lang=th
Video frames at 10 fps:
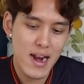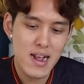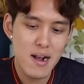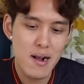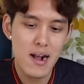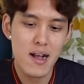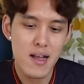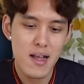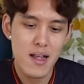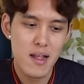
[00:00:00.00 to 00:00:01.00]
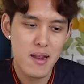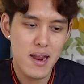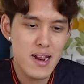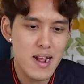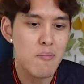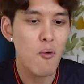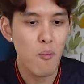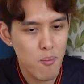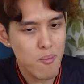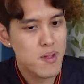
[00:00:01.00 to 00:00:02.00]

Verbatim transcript: นั่นคือนั่นคือมุม